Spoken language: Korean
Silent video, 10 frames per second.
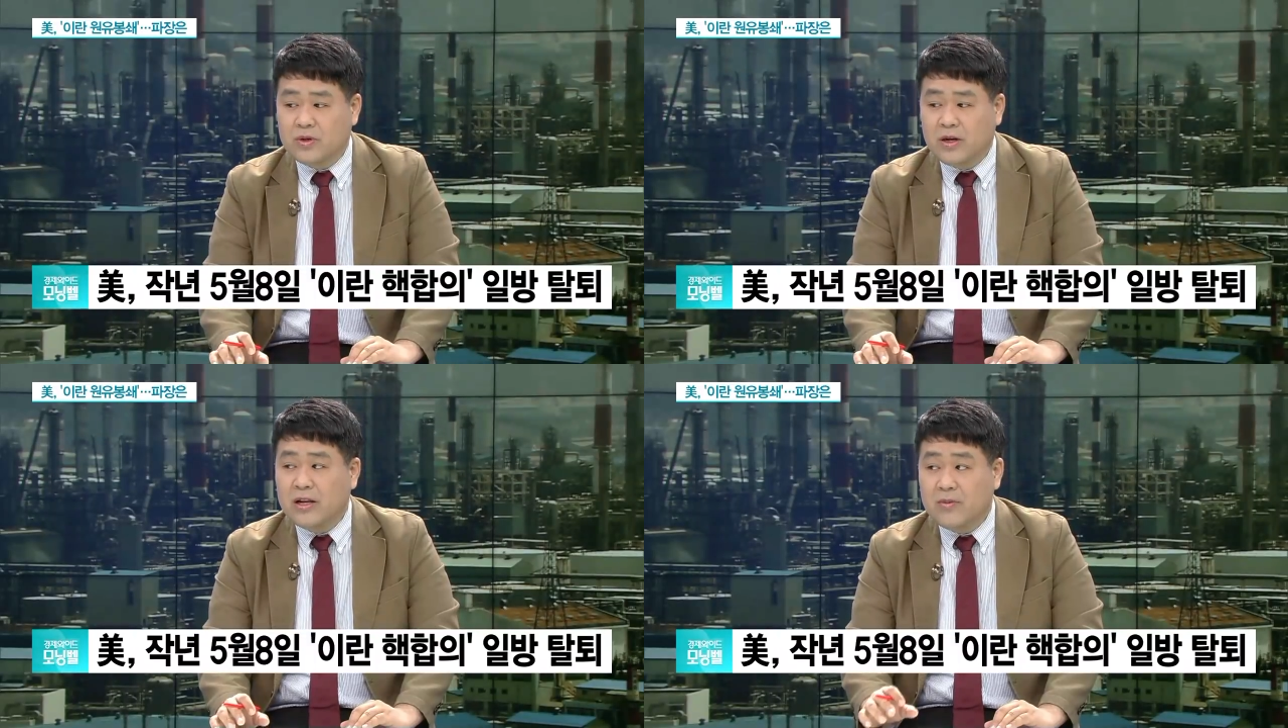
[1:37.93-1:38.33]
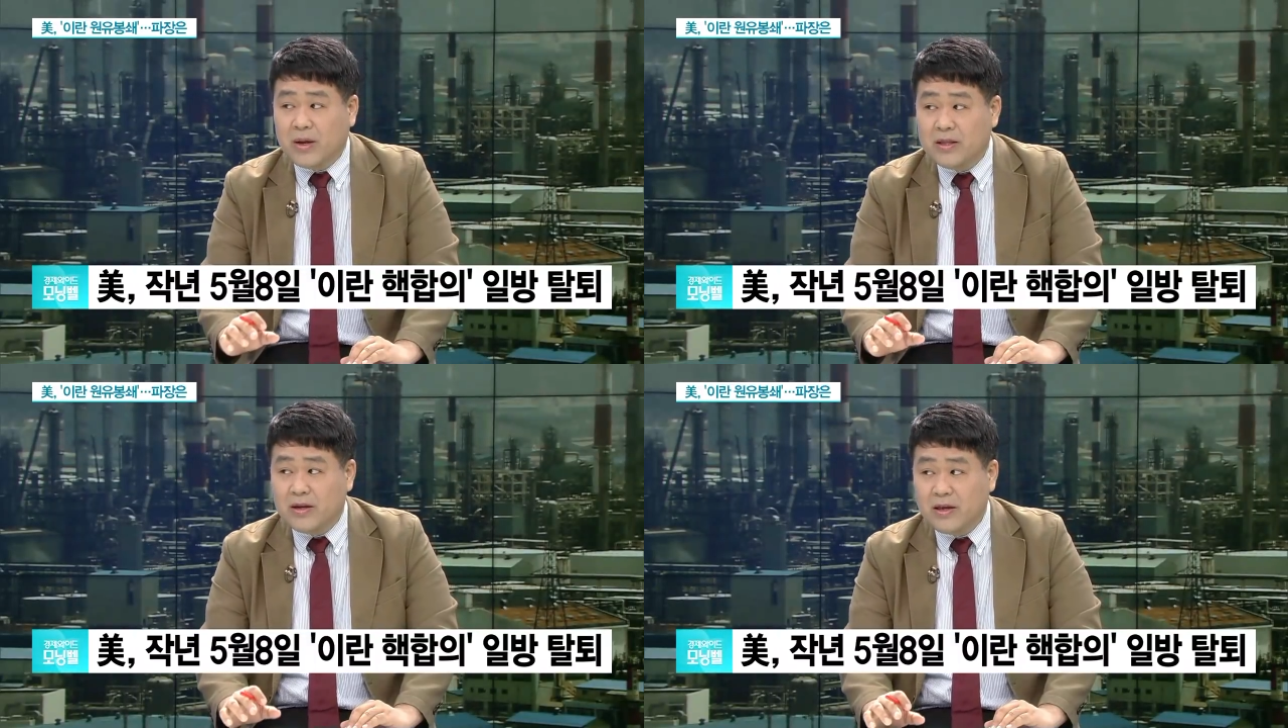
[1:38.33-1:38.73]
이란이
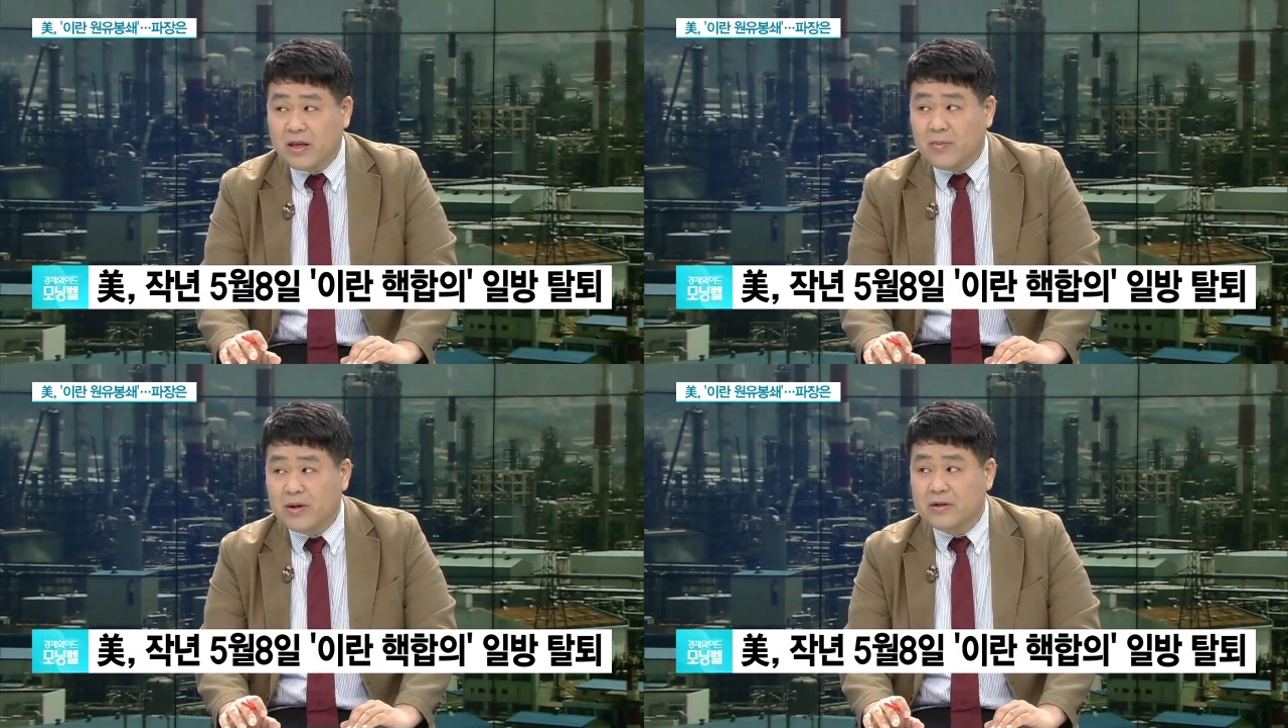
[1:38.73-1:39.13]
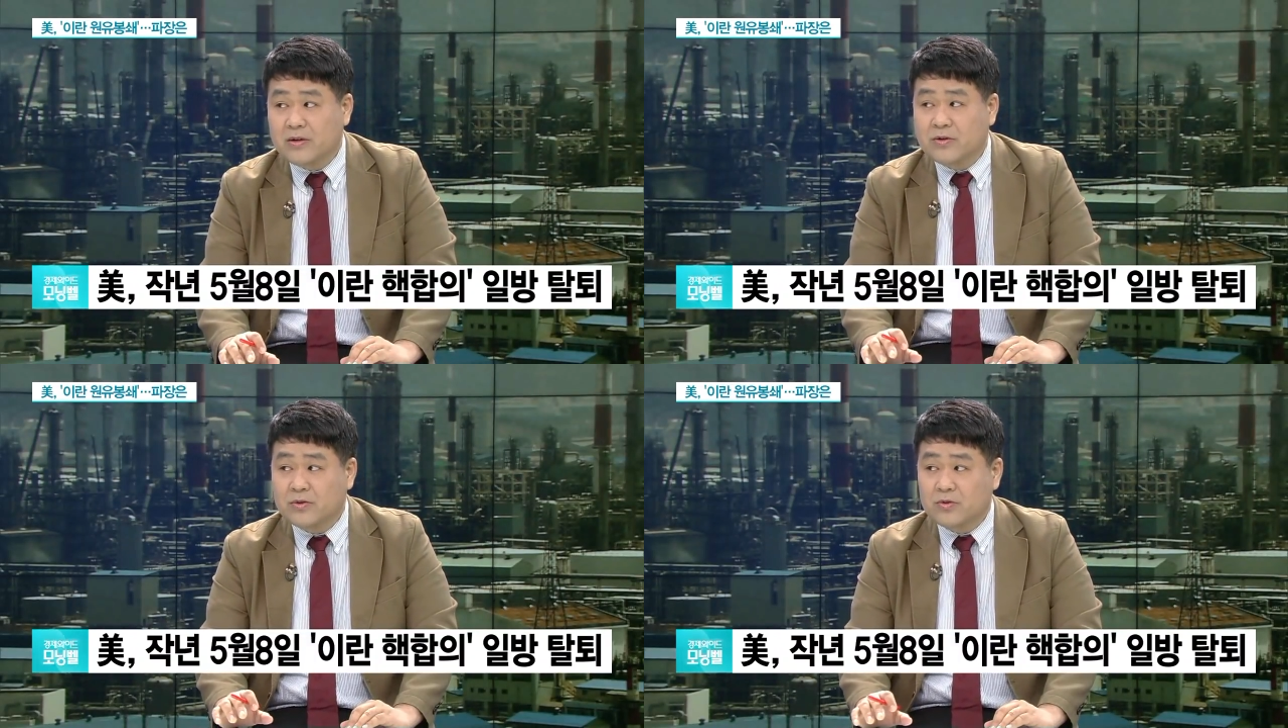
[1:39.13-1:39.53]
만일에 핵 개발을
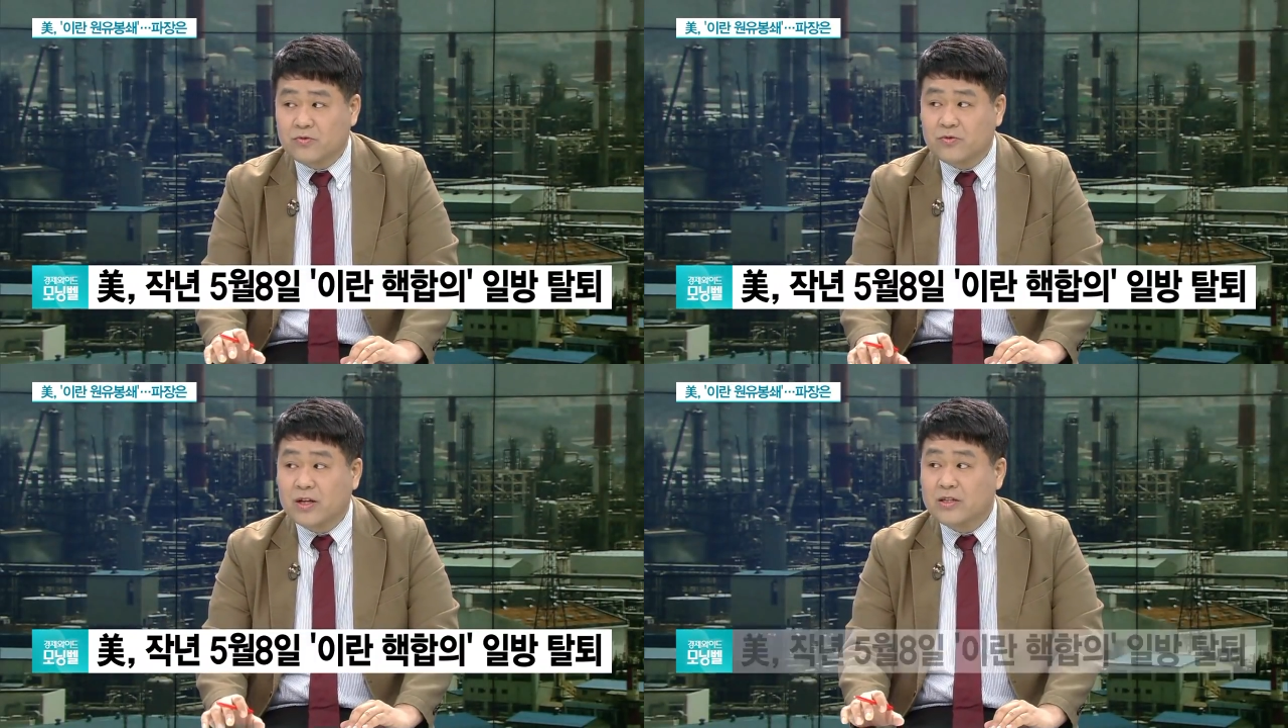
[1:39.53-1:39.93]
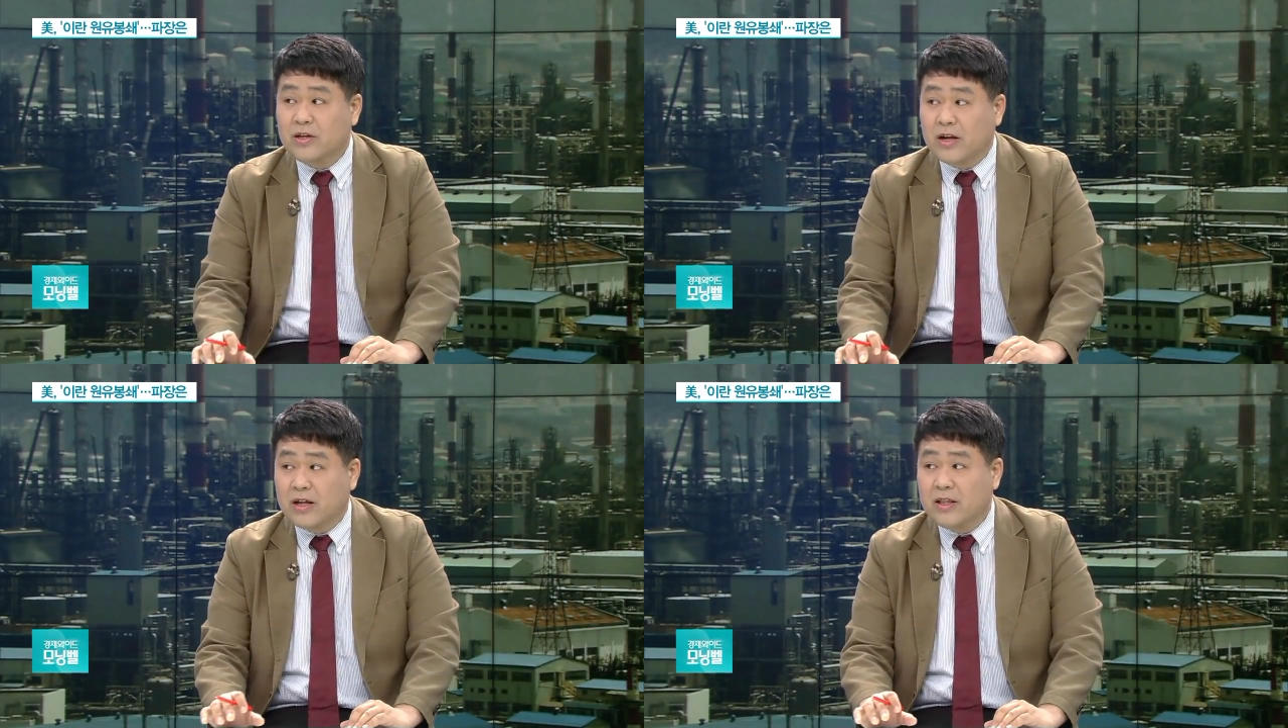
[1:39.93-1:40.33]
어느 정도
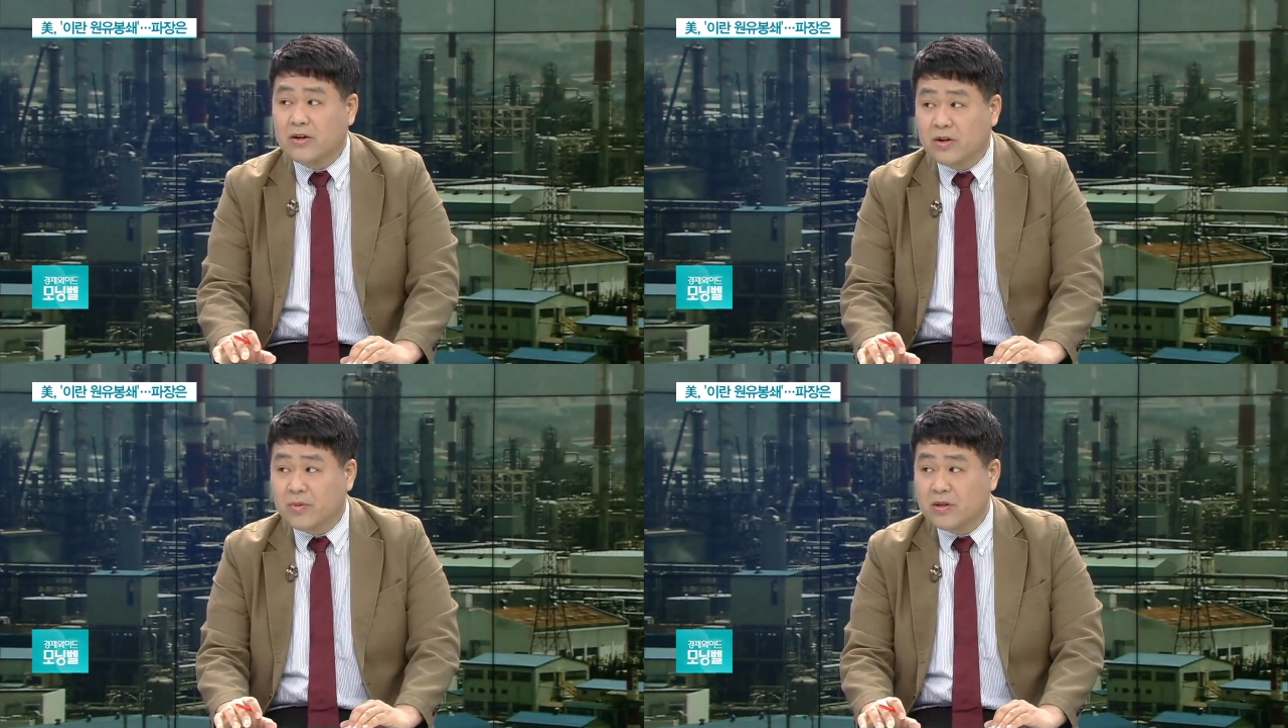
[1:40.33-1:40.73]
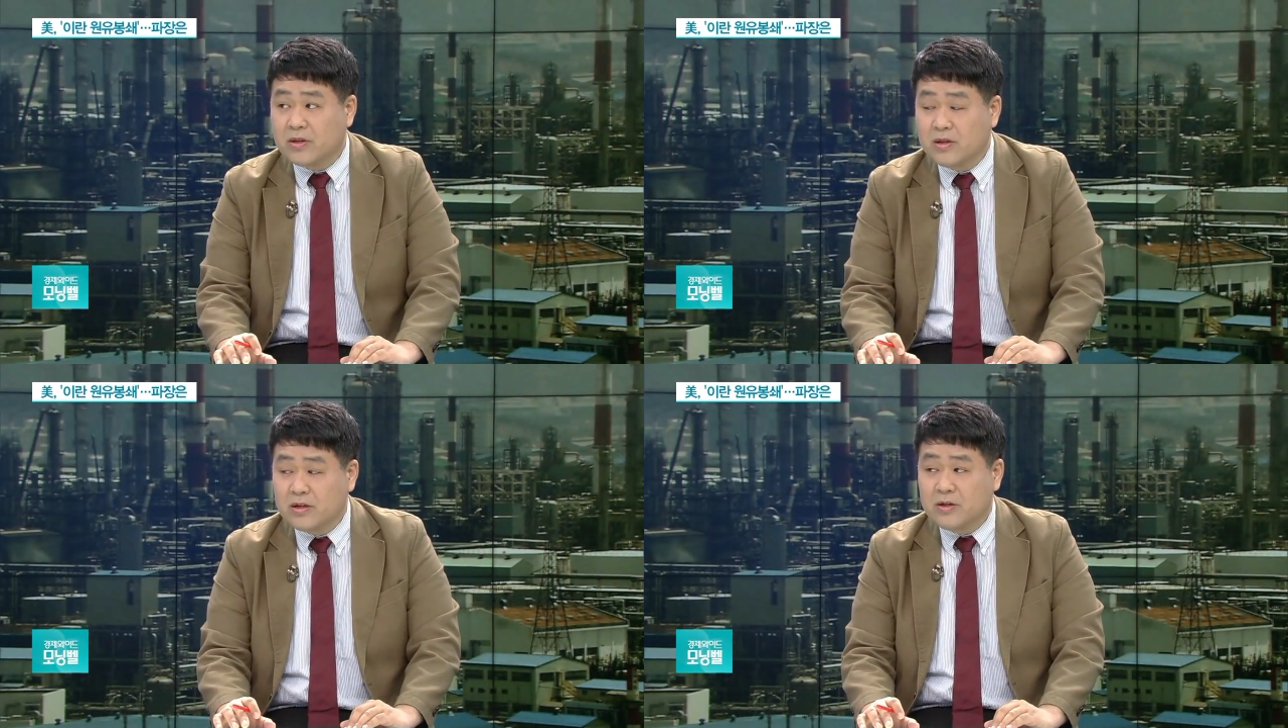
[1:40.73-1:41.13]
중단시켜 나간다
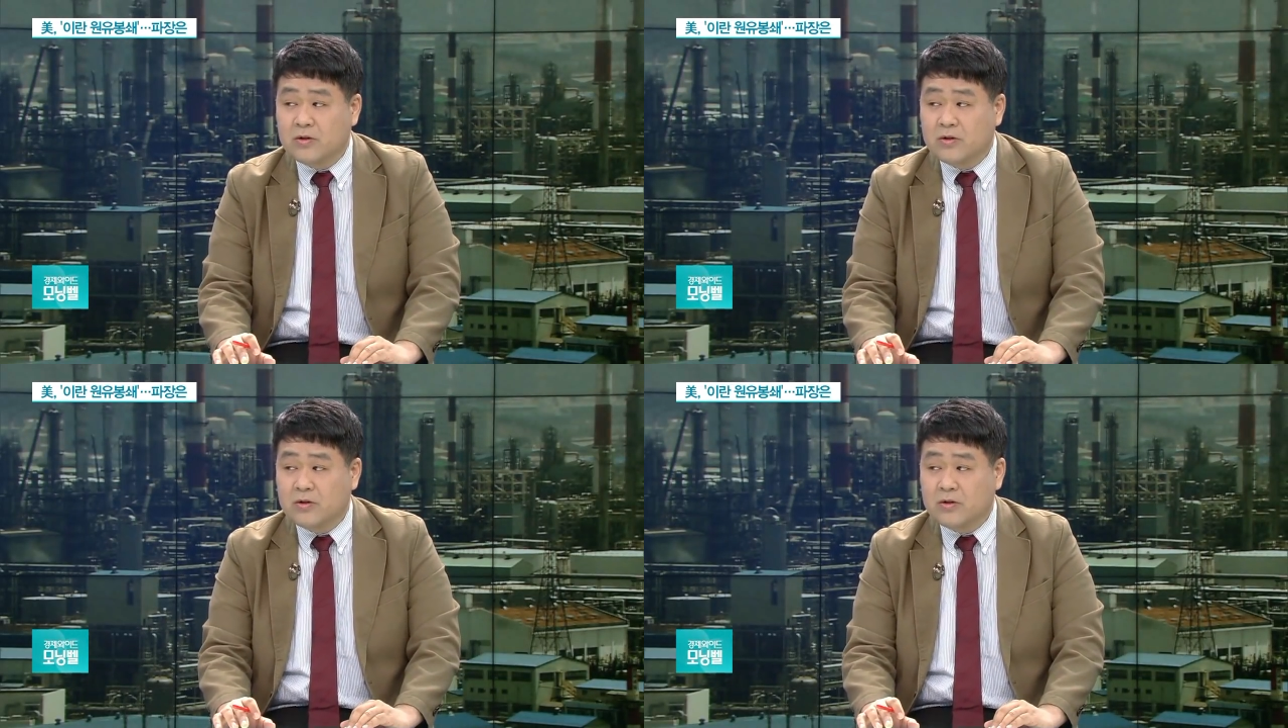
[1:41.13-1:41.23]
그러면은 그,